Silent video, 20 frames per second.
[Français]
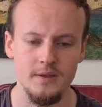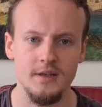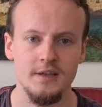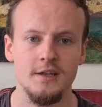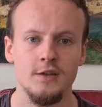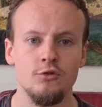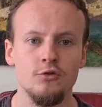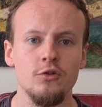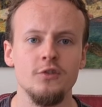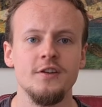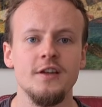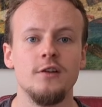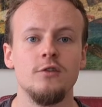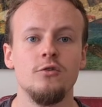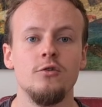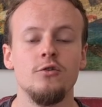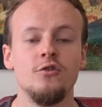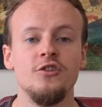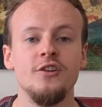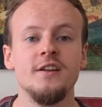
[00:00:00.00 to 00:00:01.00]
Il y a toujours
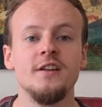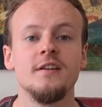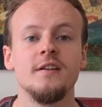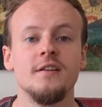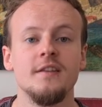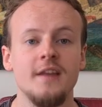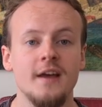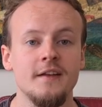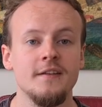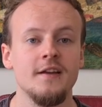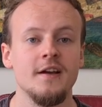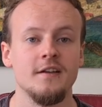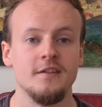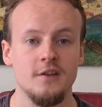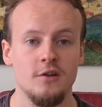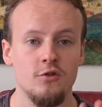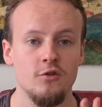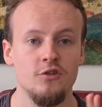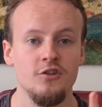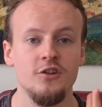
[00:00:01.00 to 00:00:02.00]
cette logique ternaire,
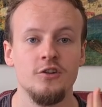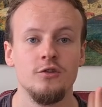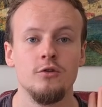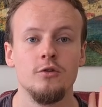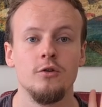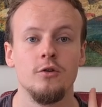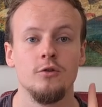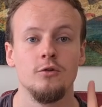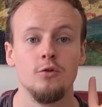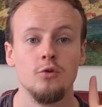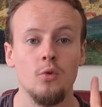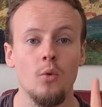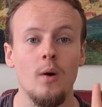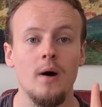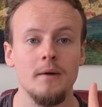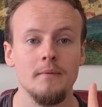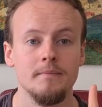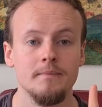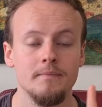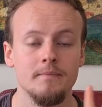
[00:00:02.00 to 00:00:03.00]
cette logique de,
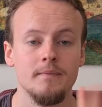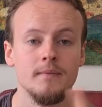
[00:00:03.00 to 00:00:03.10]
trois.